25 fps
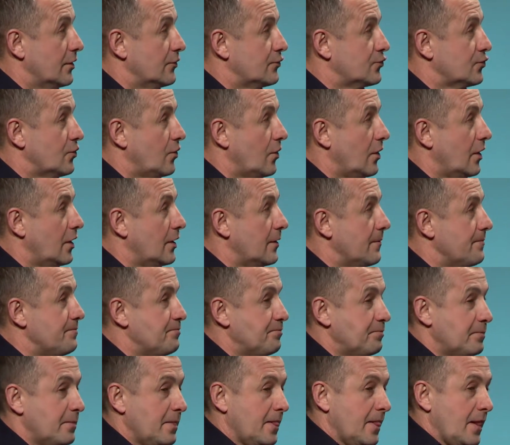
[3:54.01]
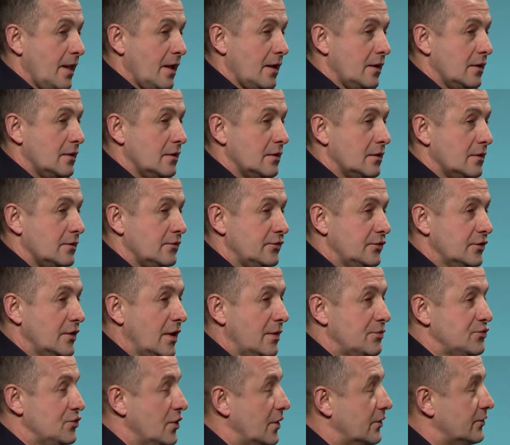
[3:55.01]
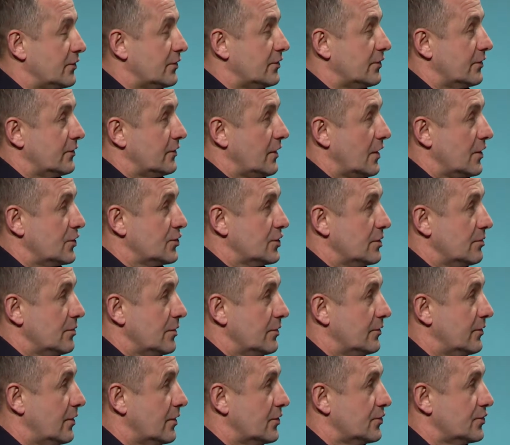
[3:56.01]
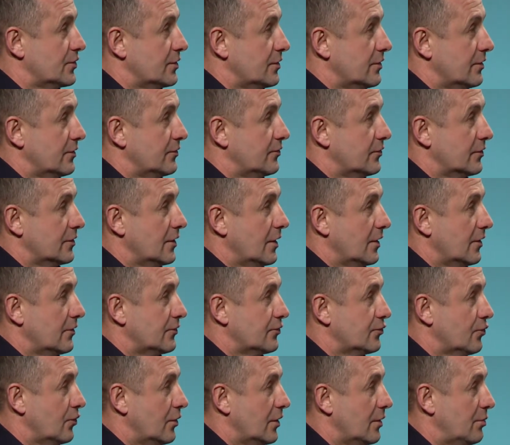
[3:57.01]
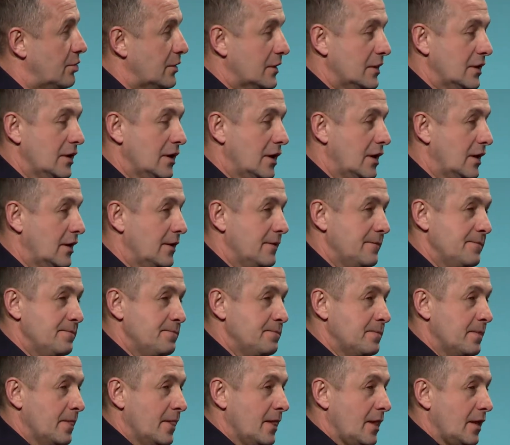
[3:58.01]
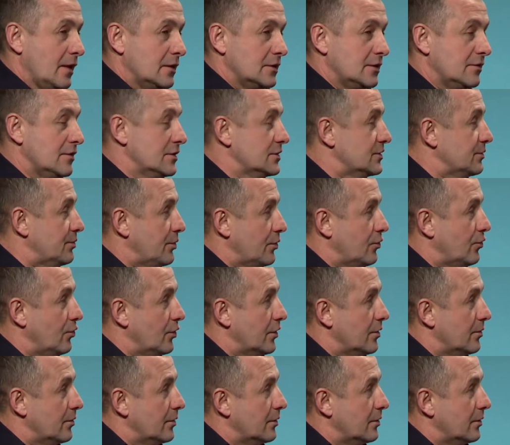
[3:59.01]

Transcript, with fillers: В школе э, всегда общался со старшими, старшие всегда в школе предлагали а давайте покурим